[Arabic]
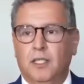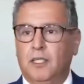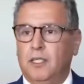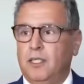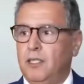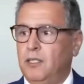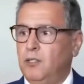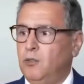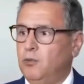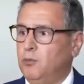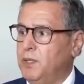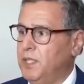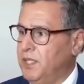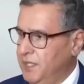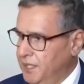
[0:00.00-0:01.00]
آه،
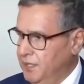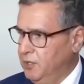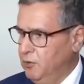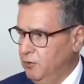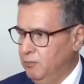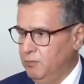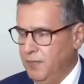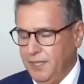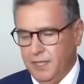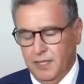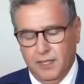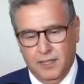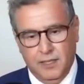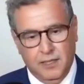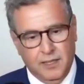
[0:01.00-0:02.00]
ويمكن لي نعطيكم بعض
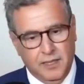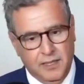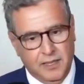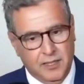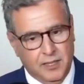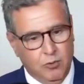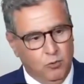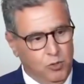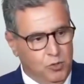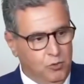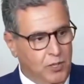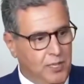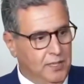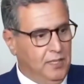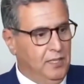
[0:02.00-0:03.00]
يعني
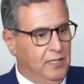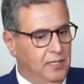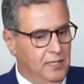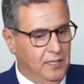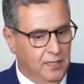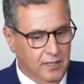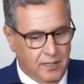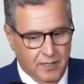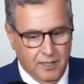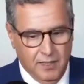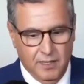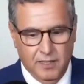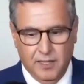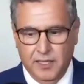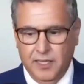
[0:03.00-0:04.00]
التوجهات اللي
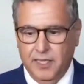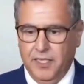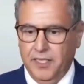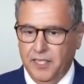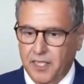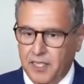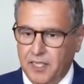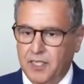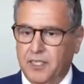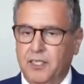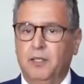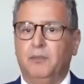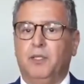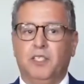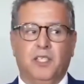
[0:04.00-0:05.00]
اللي حنا
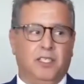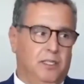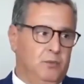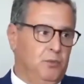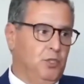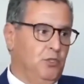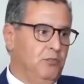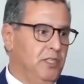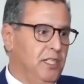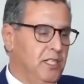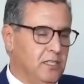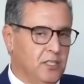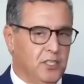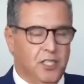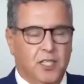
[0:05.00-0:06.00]
قررنا باش غادي نمشيو
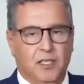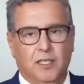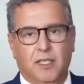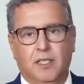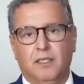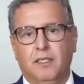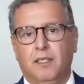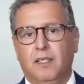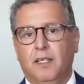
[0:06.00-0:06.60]
فيها ان شاء الله